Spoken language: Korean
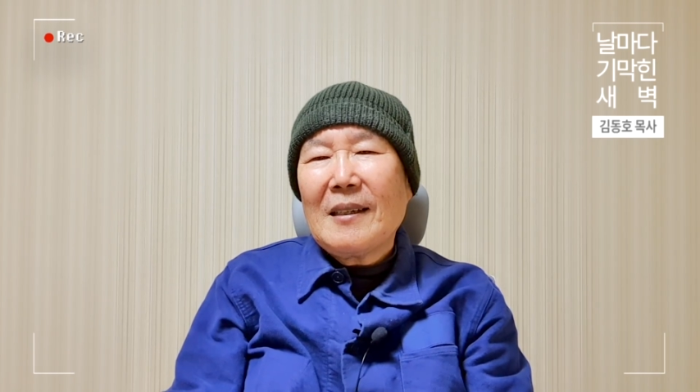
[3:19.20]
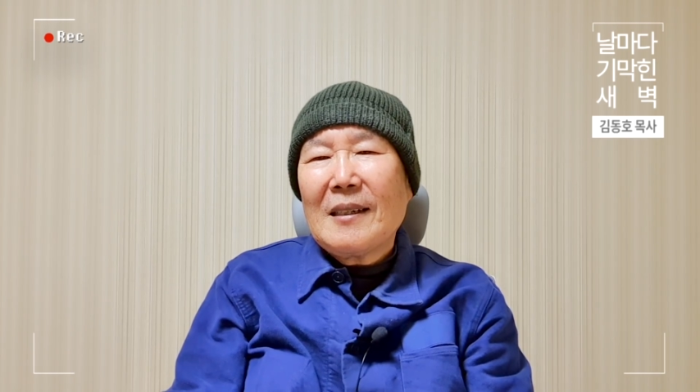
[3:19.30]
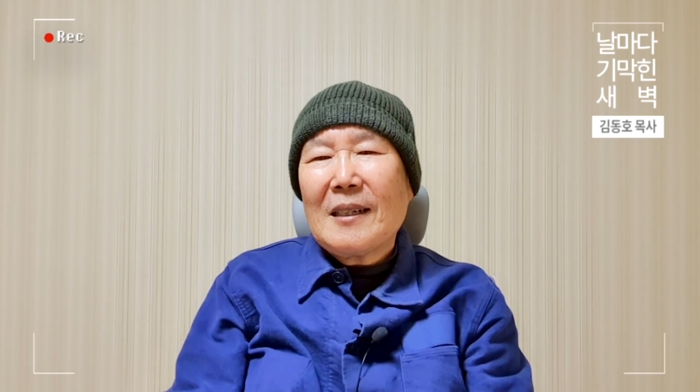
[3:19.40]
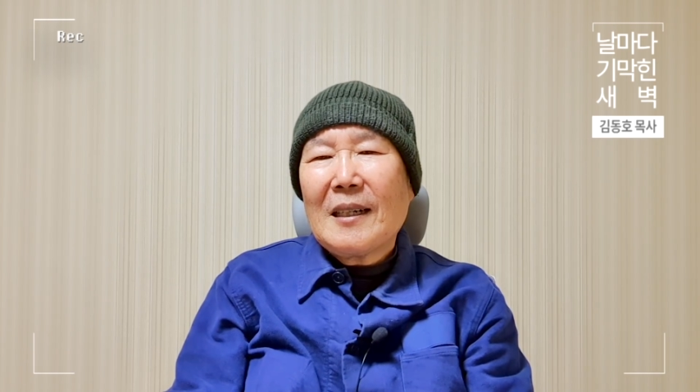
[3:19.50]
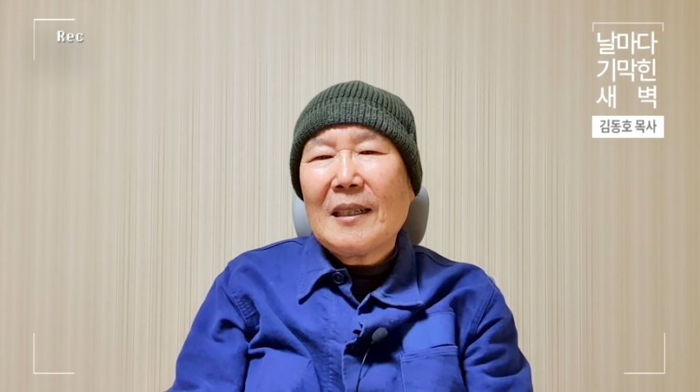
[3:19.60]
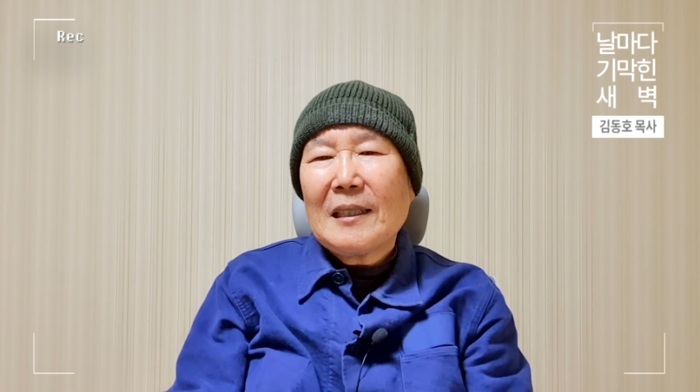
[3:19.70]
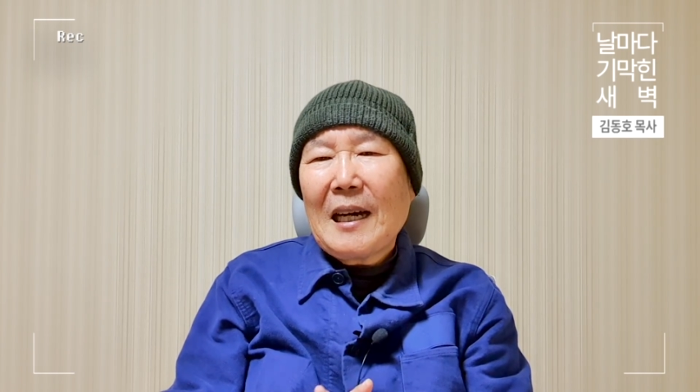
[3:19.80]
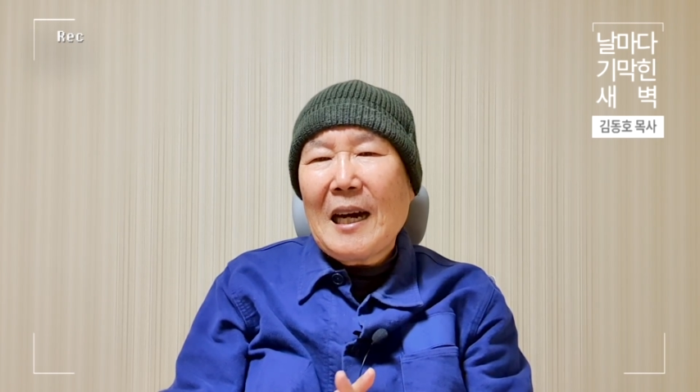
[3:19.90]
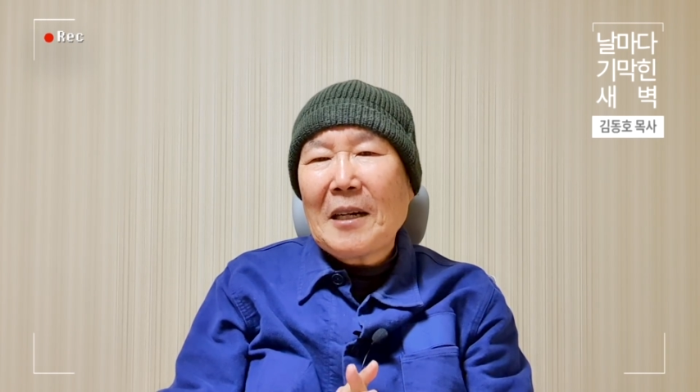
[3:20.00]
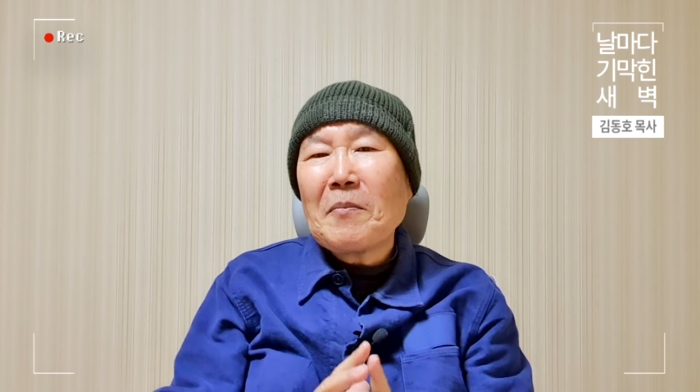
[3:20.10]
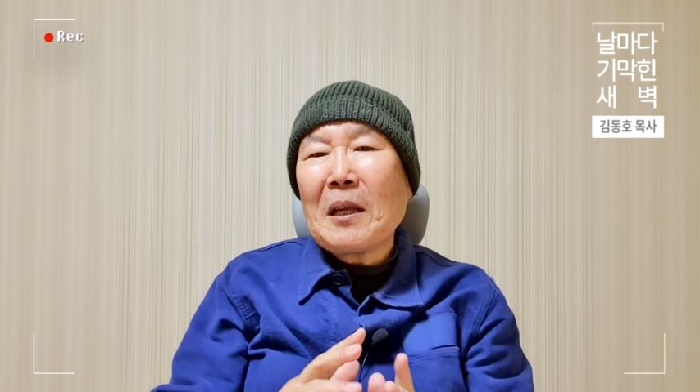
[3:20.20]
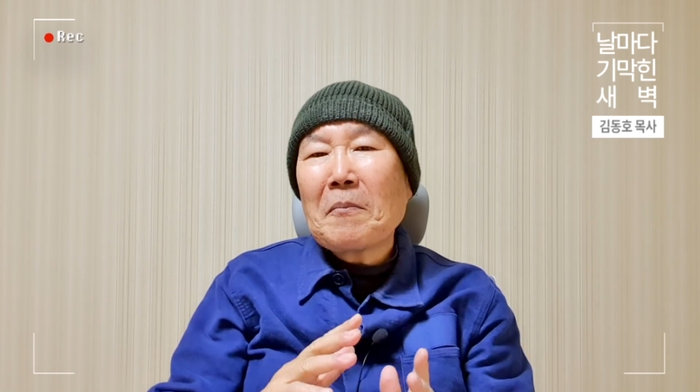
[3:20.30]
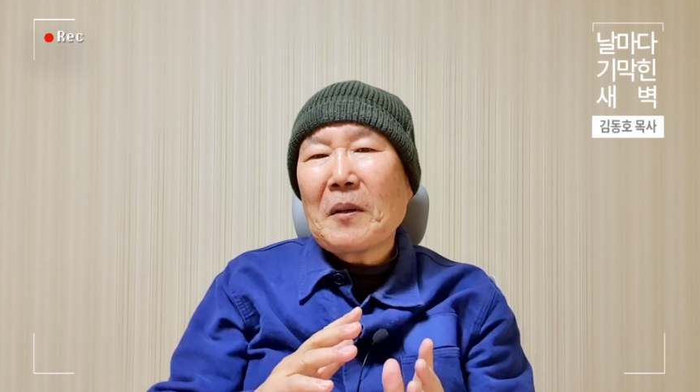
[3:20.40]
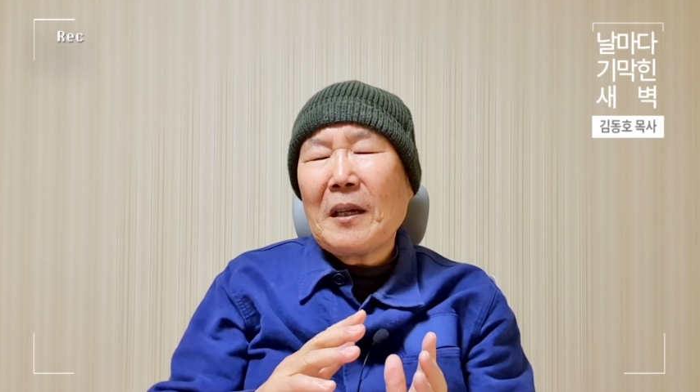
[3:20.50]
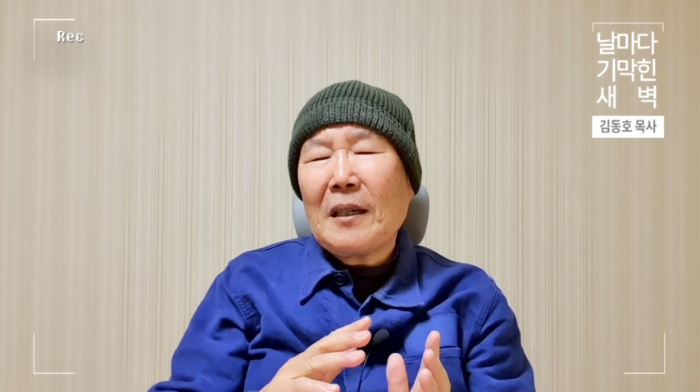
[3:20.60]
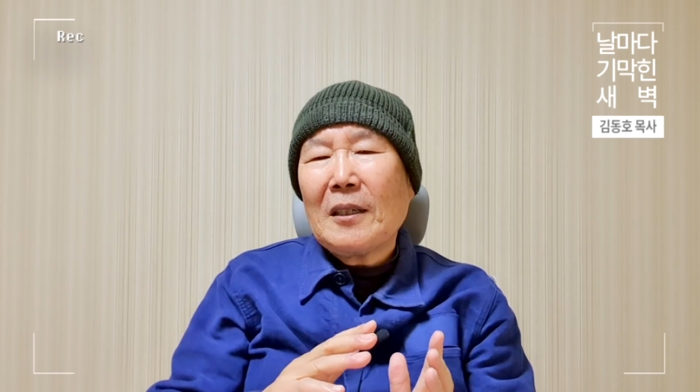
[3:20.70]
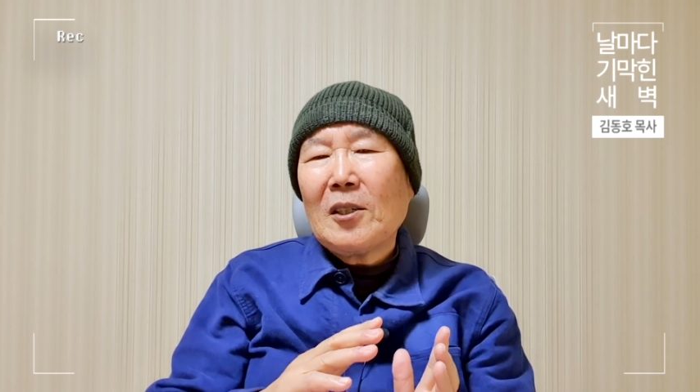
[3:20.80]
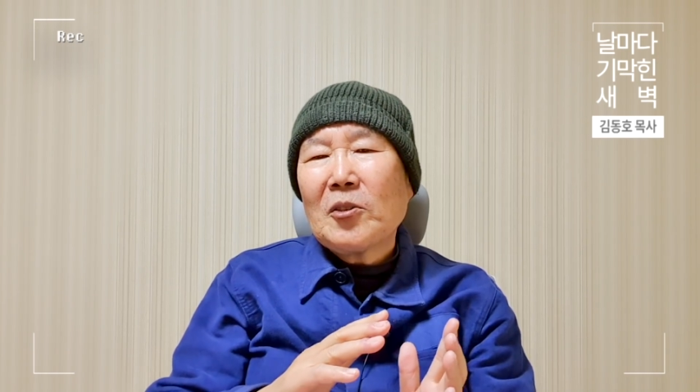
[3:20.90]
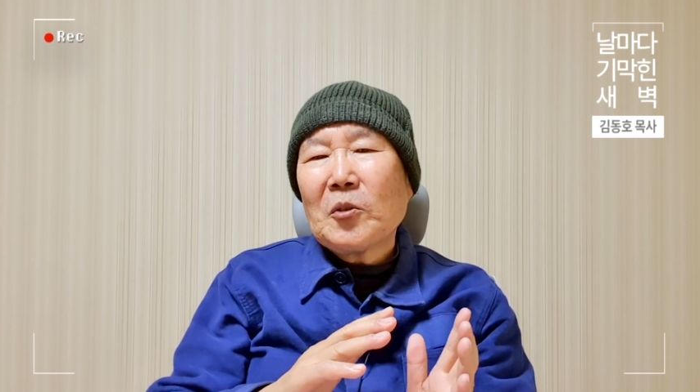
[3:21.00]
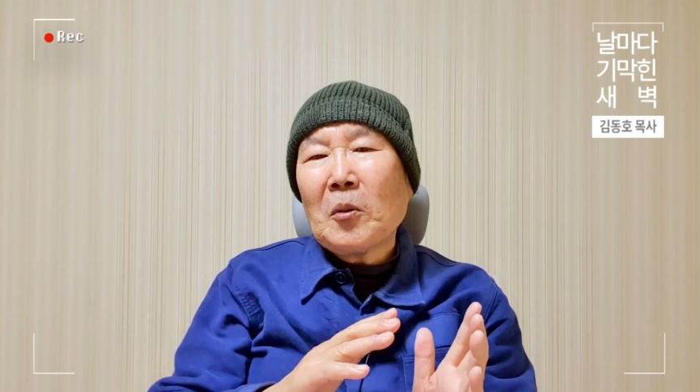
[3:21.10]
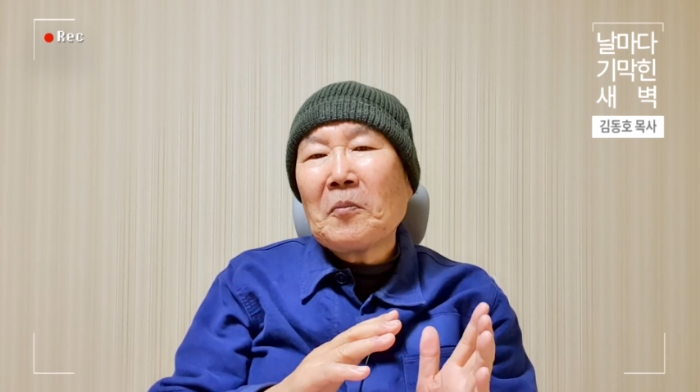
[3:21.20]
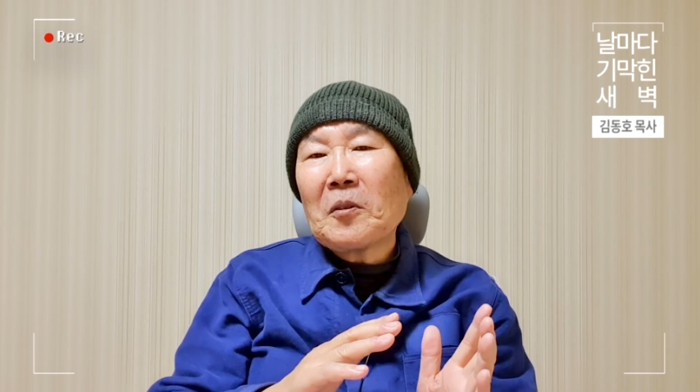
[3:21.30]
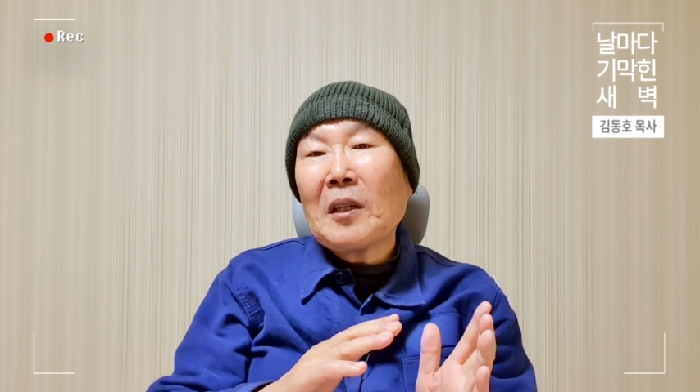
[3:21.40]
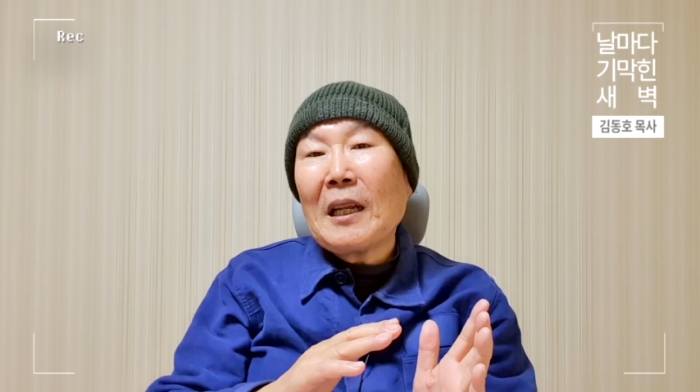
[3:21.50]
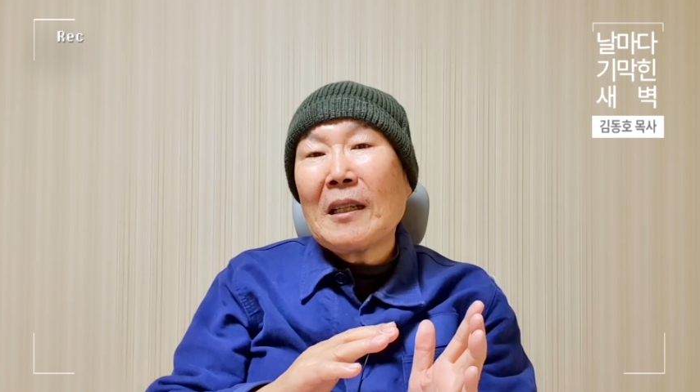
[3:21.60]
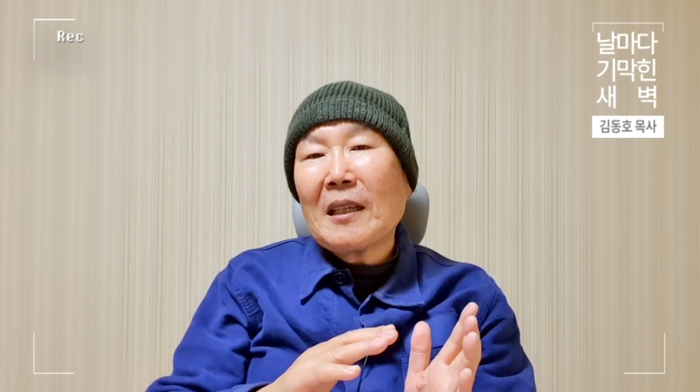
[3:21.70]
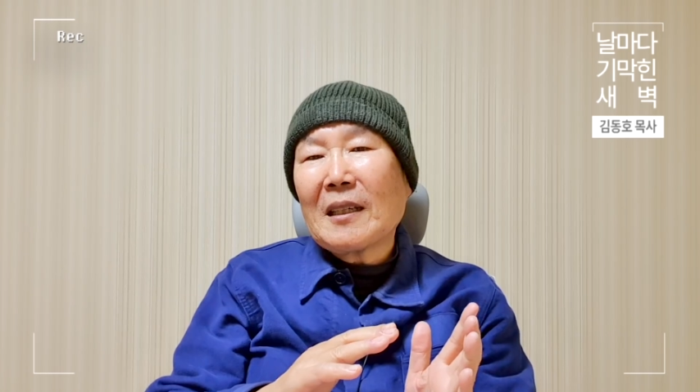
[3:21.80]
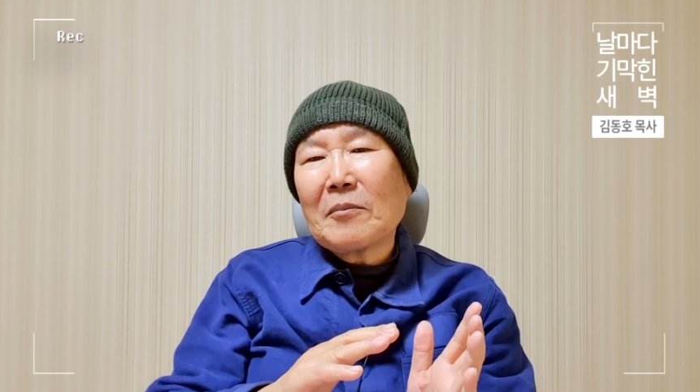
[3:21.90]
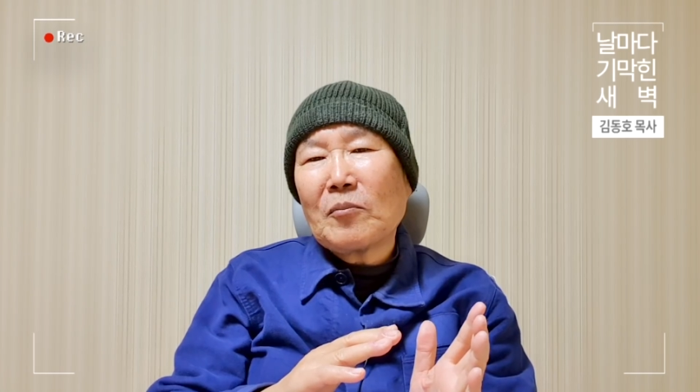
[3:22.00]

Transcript: 아, 아름답게 소프트 랜딩,